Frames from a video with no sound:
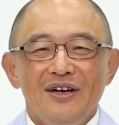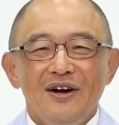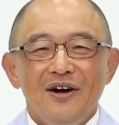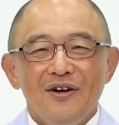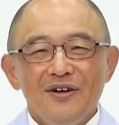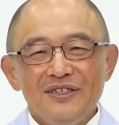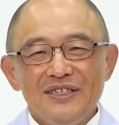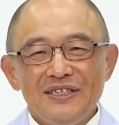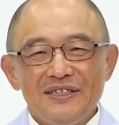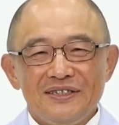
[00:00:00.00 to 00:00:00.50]

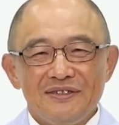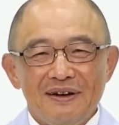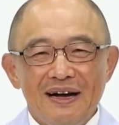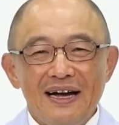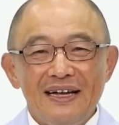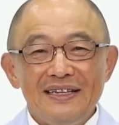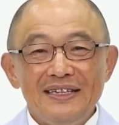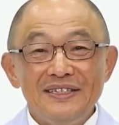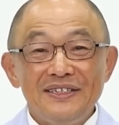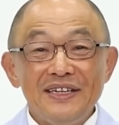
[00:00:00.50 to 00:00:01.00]
本日
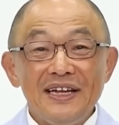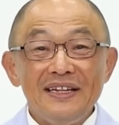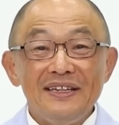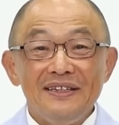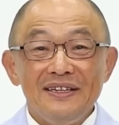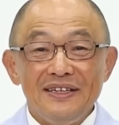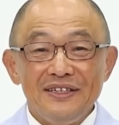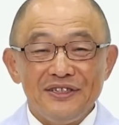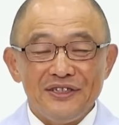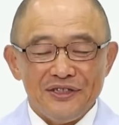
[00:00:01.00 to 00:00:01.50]
は
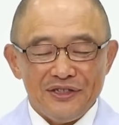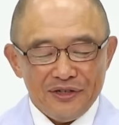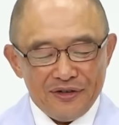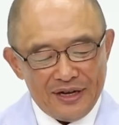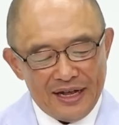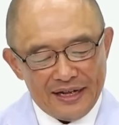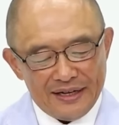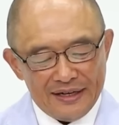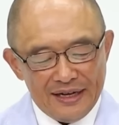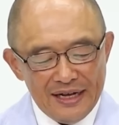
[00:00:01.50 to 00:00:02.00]
2024
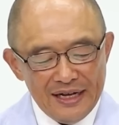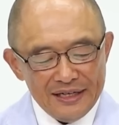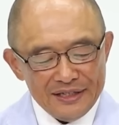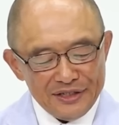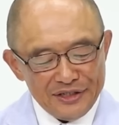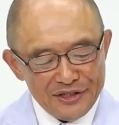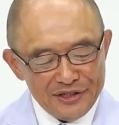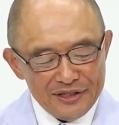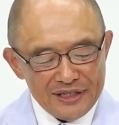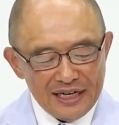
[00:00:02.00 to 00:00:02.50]
年
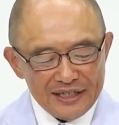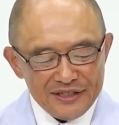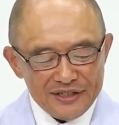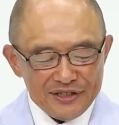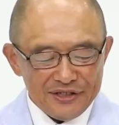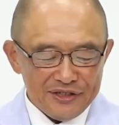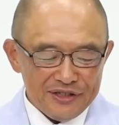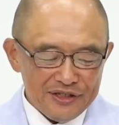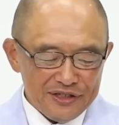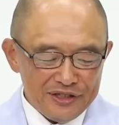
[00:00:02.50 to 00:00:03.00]
10
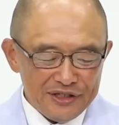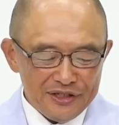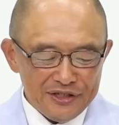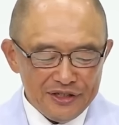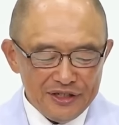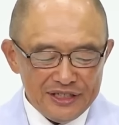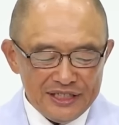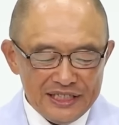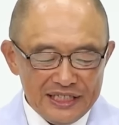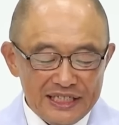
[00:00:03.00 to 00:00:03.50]
月
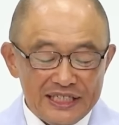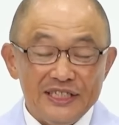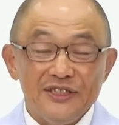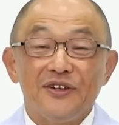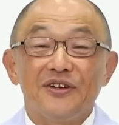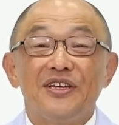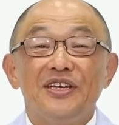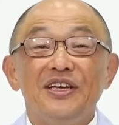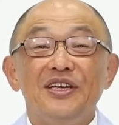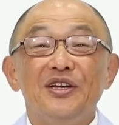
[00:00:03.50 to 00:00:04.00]
11日
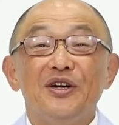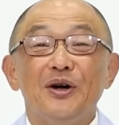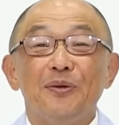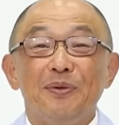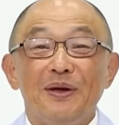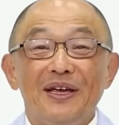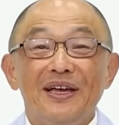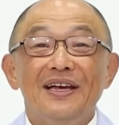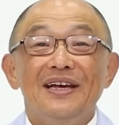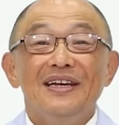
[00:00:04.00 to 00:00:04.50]
の金曜
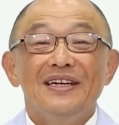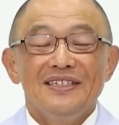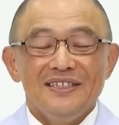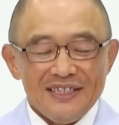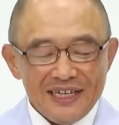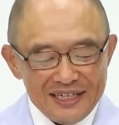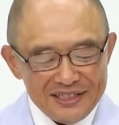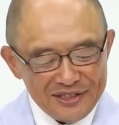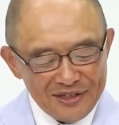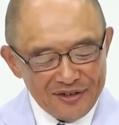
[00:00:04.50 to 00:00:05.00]
日
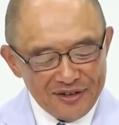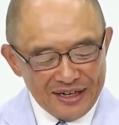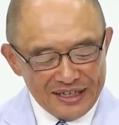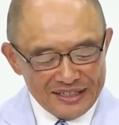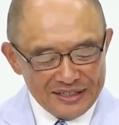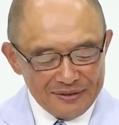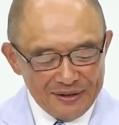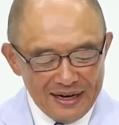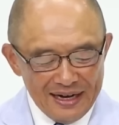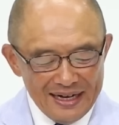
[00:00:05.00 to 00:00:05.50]
聖書の箇
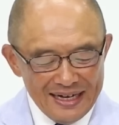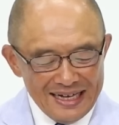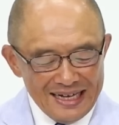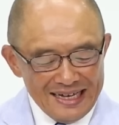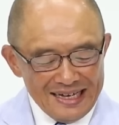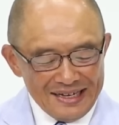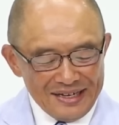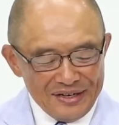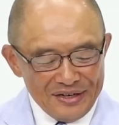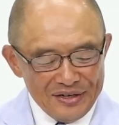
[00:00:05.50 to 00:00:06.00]
所は
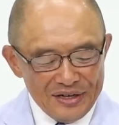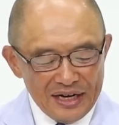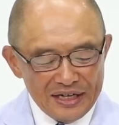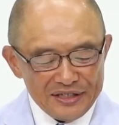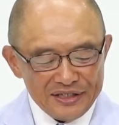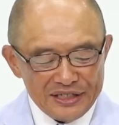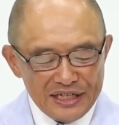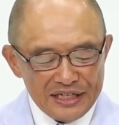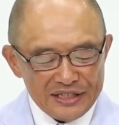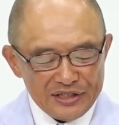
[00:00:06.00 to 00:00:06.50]
旧約
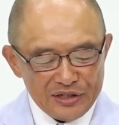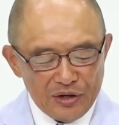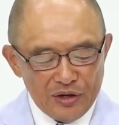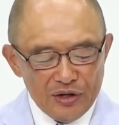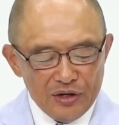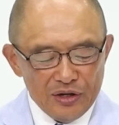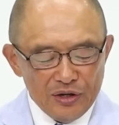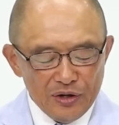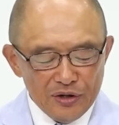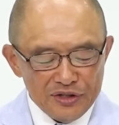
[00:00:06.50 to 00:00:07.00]
聖書
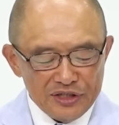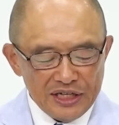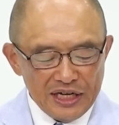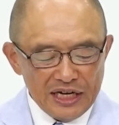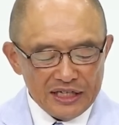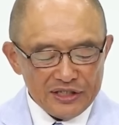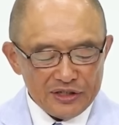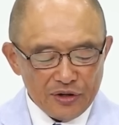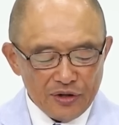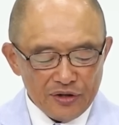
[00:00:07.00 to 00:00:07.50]

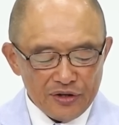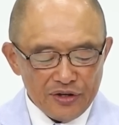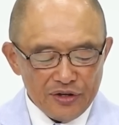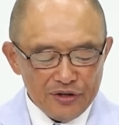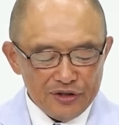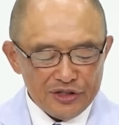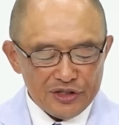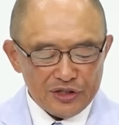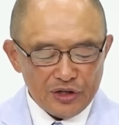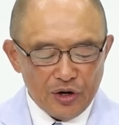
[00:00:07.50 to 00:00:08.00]
ホセア書
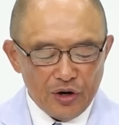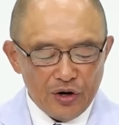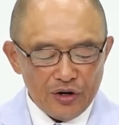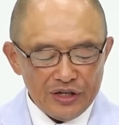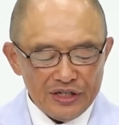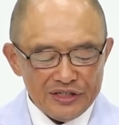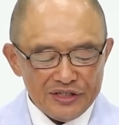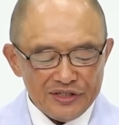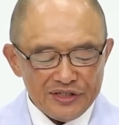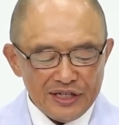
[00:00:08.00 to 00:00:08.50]
9章
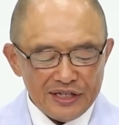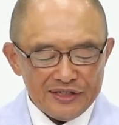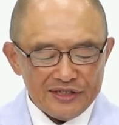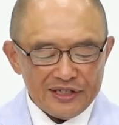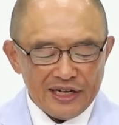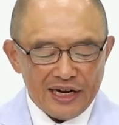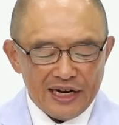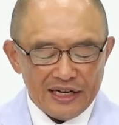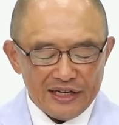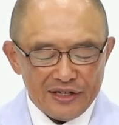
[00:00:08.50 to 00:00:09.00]
1
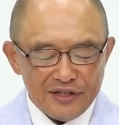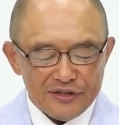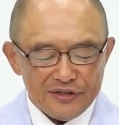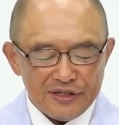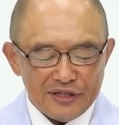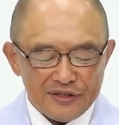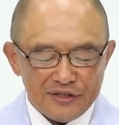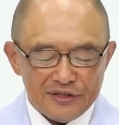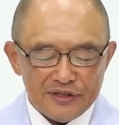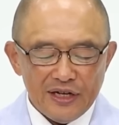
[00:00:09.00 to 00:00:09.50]
節から9
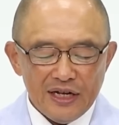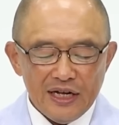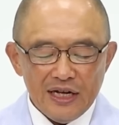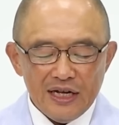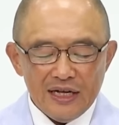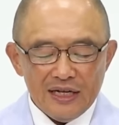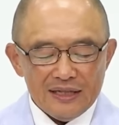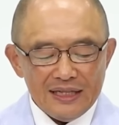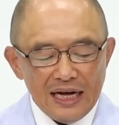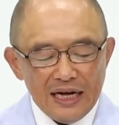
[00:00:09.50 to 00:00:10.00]
節
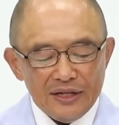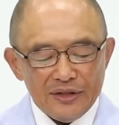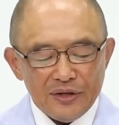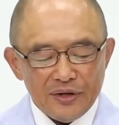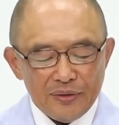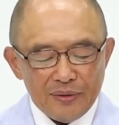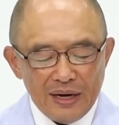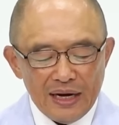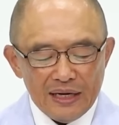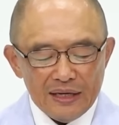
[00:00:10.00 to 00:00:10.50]

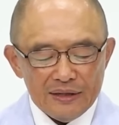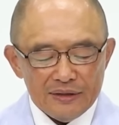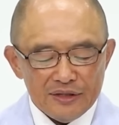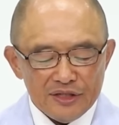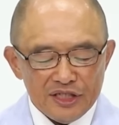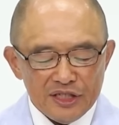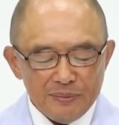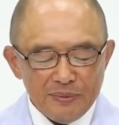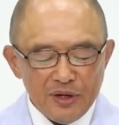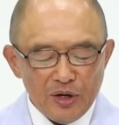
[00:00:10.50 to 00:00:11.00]
タイトルは
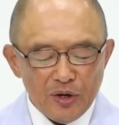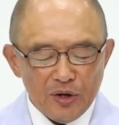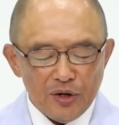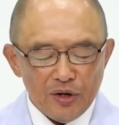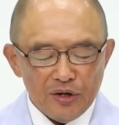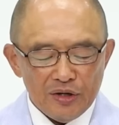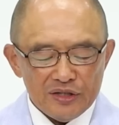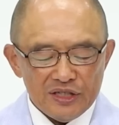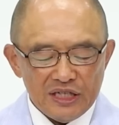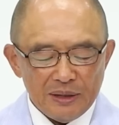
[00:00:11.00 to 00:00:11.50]
罪
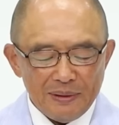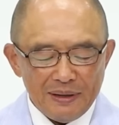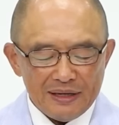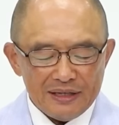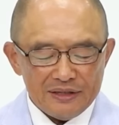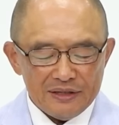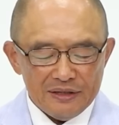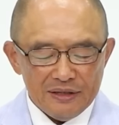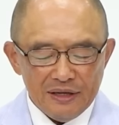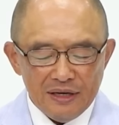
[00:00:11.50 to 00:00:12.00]
を裁
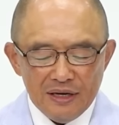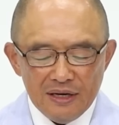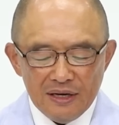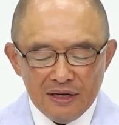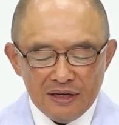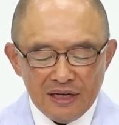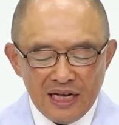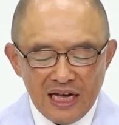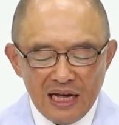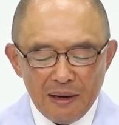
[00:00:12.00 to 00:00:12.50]
く
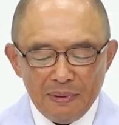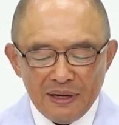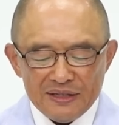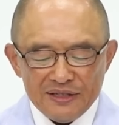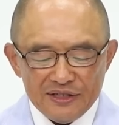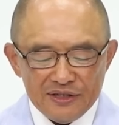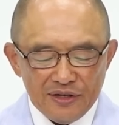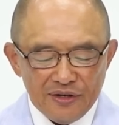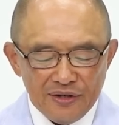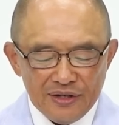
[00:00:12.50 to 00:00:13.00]
刑
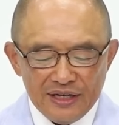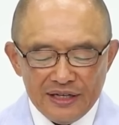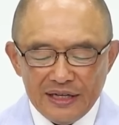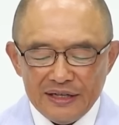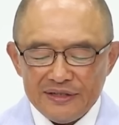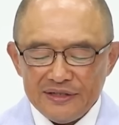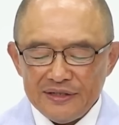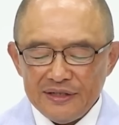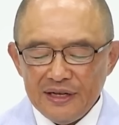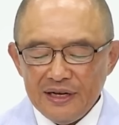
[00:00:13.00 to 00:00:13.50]
罰の日
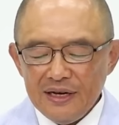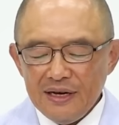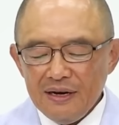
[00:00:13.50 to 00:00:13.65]
です